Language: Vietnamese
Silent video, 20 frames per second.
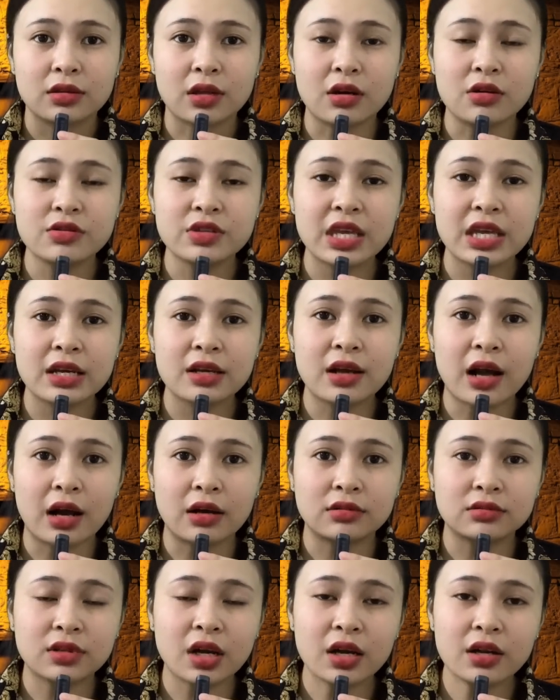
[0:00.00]
Tự nhiên
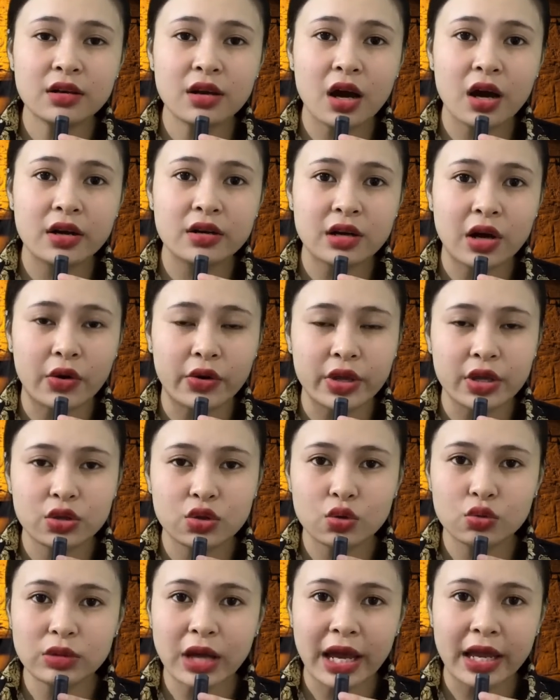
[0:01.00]
gần tới nơi
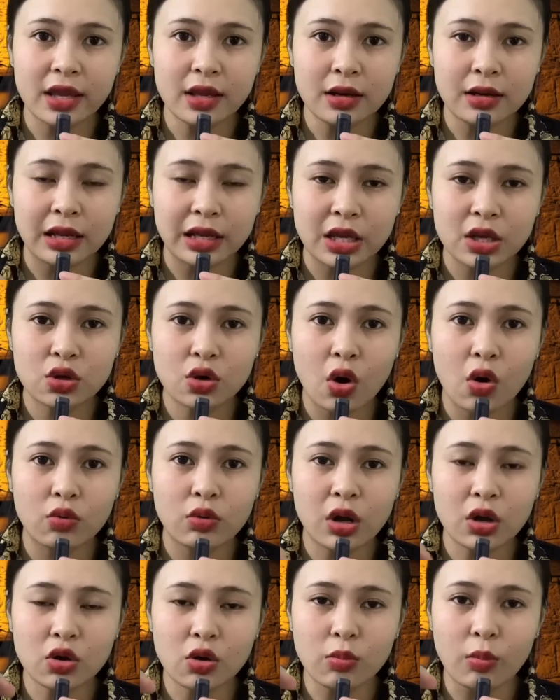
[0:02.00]
rồi, chú thấy là cái
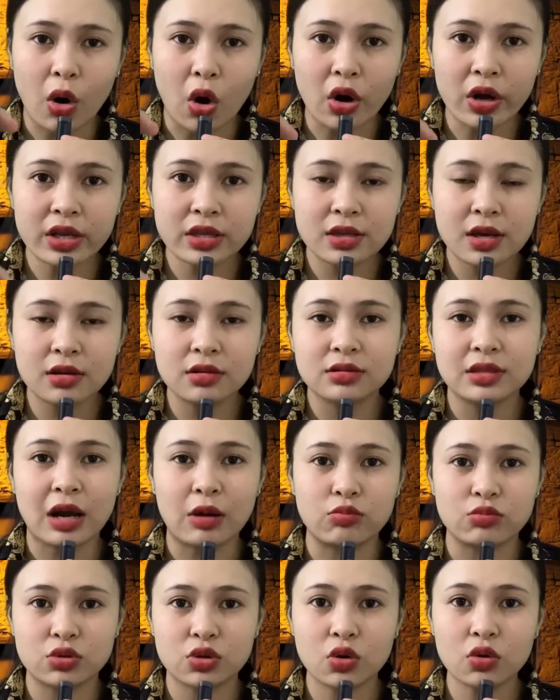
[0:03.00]
cô đó cô bỏ cái chân
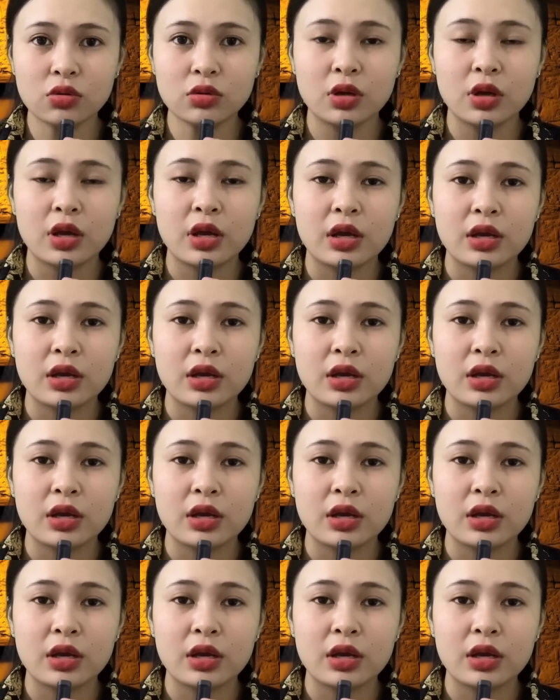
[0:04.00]
thòng xuống,